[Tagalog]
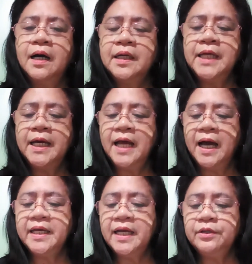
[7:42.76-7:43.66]
yan
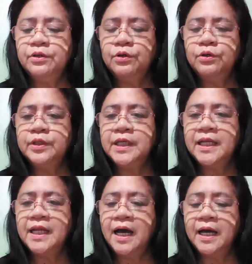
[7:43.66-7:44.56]
ay ano,
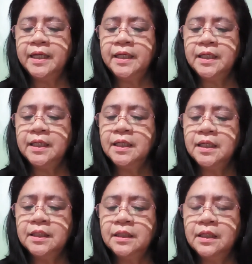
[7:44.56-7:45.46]
yan ay
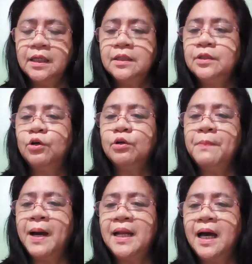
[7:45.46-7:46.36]

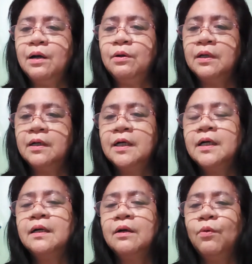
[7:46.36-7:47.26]
normal, ang
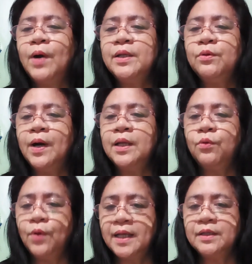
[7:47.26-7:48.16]

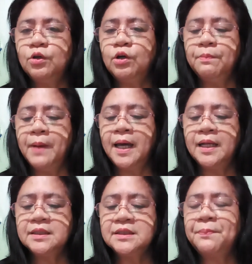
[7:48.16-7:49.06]
111 normal.
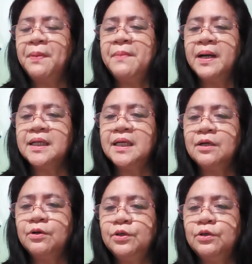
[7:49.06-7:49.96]
Sa pamangking
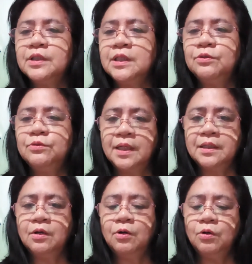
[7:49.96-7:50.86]
ko yon
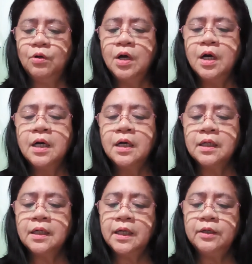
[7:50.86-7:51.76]
kinunan ko.
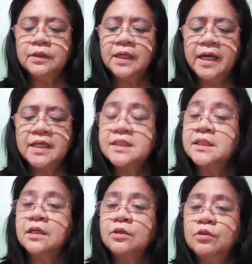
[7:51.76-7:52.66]
Ngayon
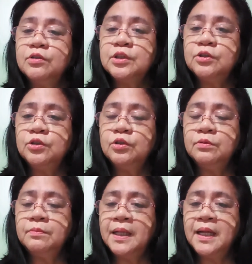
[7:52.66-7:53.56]
guys, kung gusto
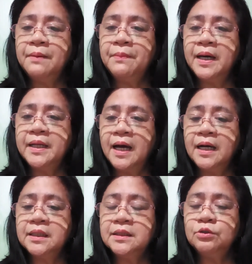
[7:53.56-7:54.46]
nyong malaman
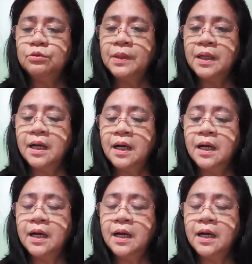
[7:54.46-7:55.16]
ang inyong mga